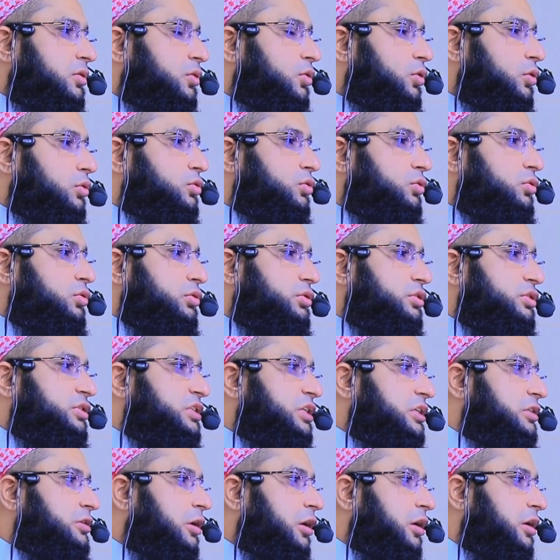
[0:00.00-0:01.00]
নতুন
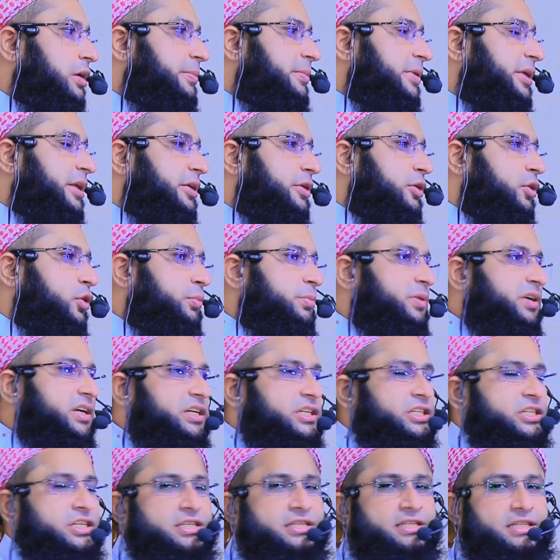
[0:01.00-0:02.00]
যে ধর্মের নবী
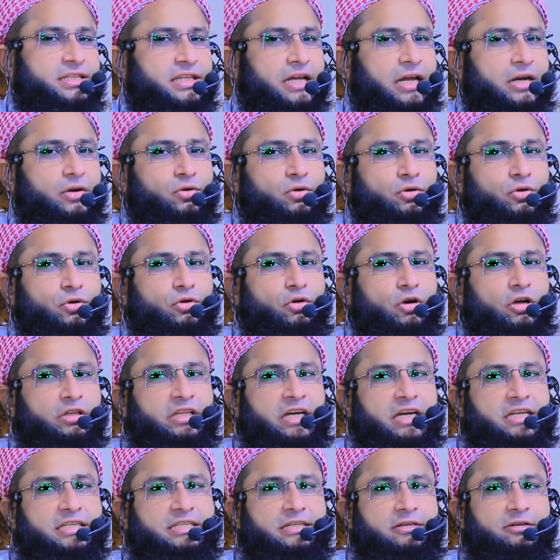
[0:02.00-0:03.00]
এসেছে তার কোনো
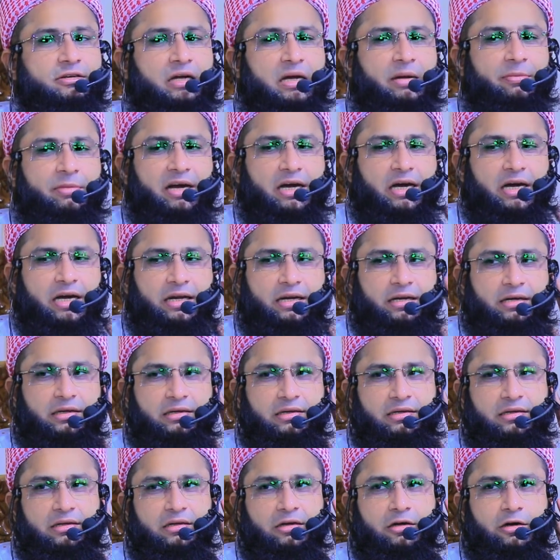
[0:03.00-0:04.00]
কথা যেন আমার
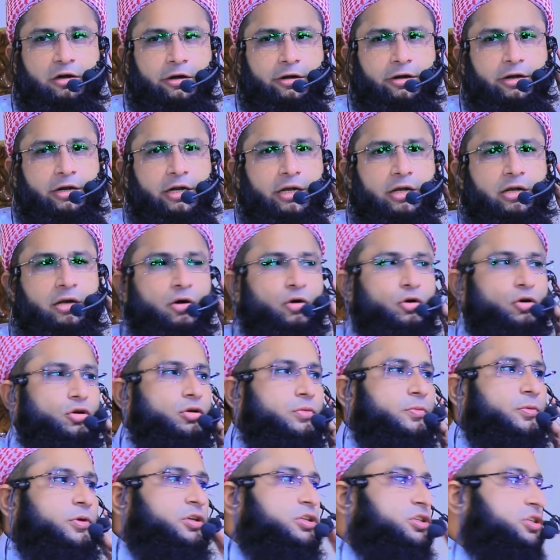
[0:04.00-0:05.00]
কটনে কাহুর
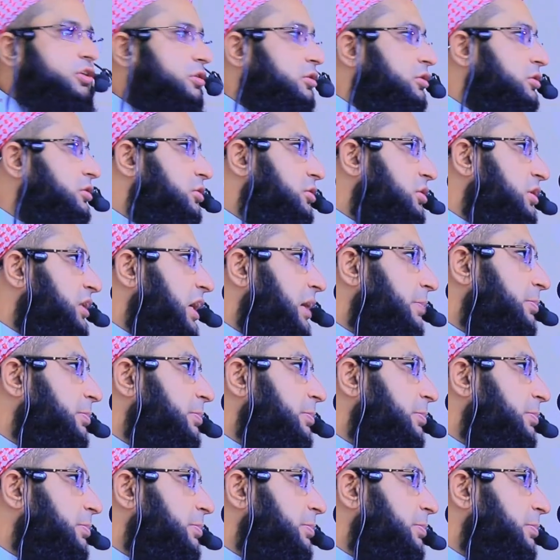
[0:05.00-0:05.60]
পর্যন্ত না